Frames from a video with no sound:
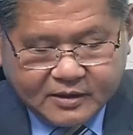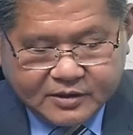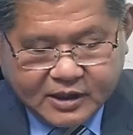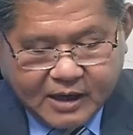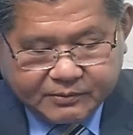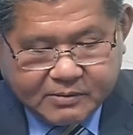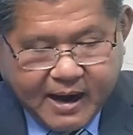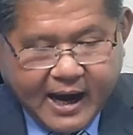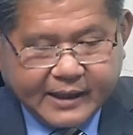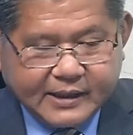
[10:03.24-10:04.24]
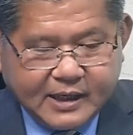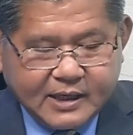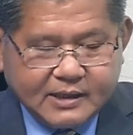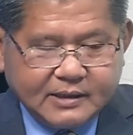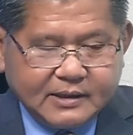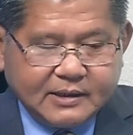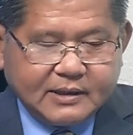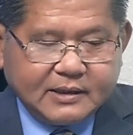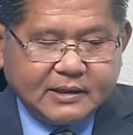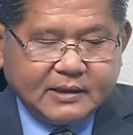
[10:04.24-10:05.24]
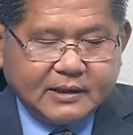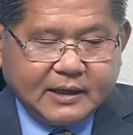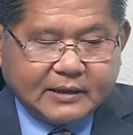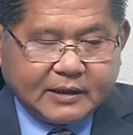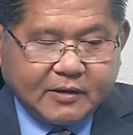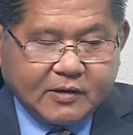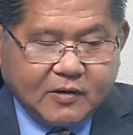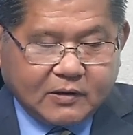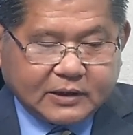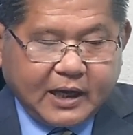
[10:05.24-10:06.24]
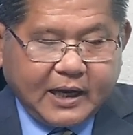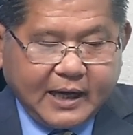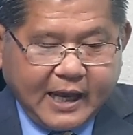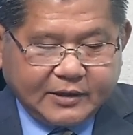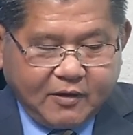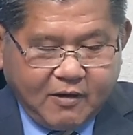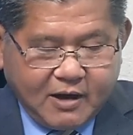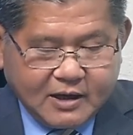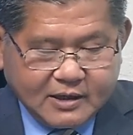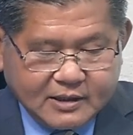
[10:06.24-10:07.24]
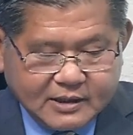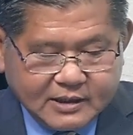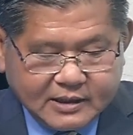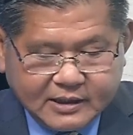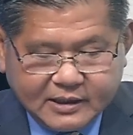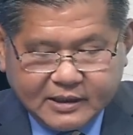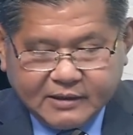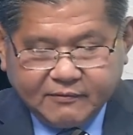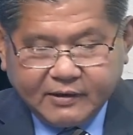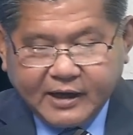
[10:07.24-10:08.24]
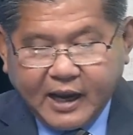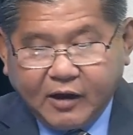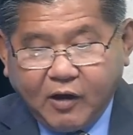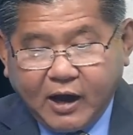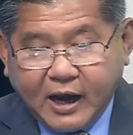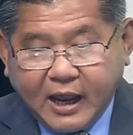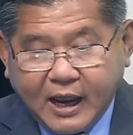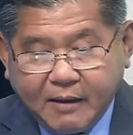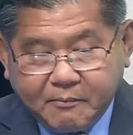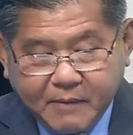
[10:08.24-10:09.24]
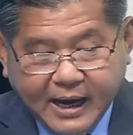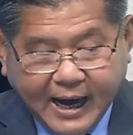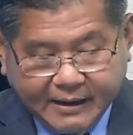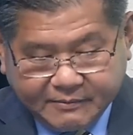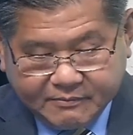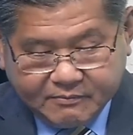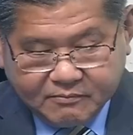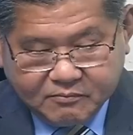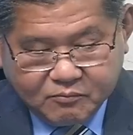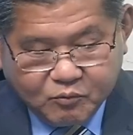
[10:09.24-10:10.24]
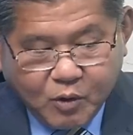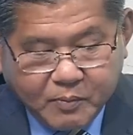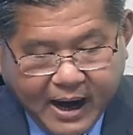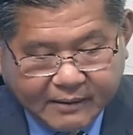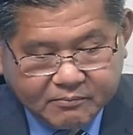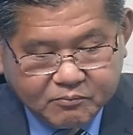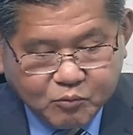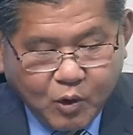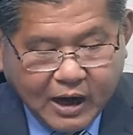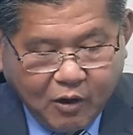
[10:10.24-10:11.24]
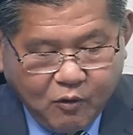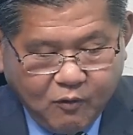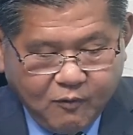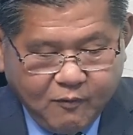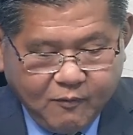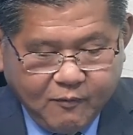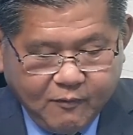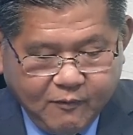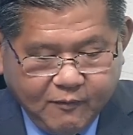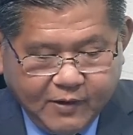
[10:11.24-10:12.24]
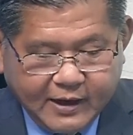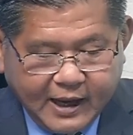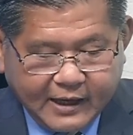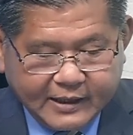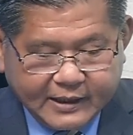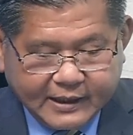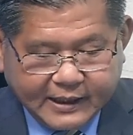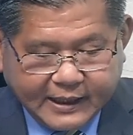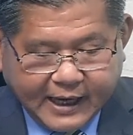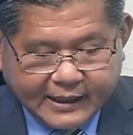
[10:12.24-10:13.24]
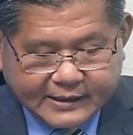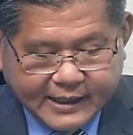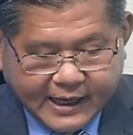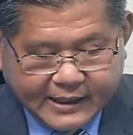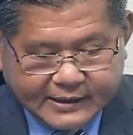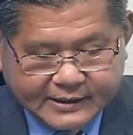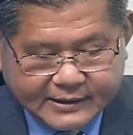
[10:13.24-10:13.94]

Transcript: trường hợp thứ ba nữa người ta nói có thể là do vấn đề gọi là Bắc Hàn buôn bán buôn lậu với lại các nước khác